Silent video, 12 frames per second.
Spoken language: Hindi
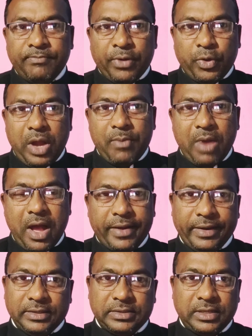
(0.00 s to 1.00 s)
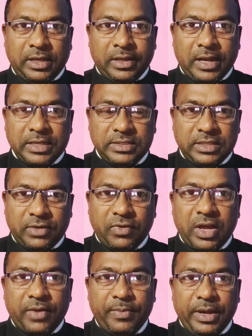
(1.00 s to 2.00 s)
बड़ोड़ा महाराज का राज
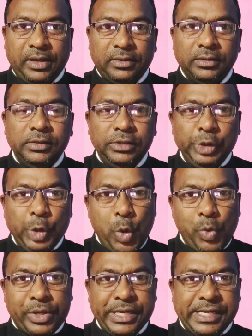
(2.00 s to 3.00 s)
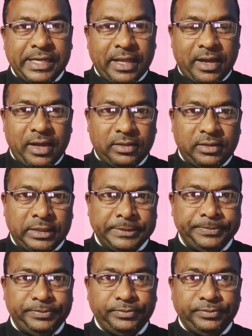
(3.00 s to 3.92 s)
दरबार में नौकरी करना था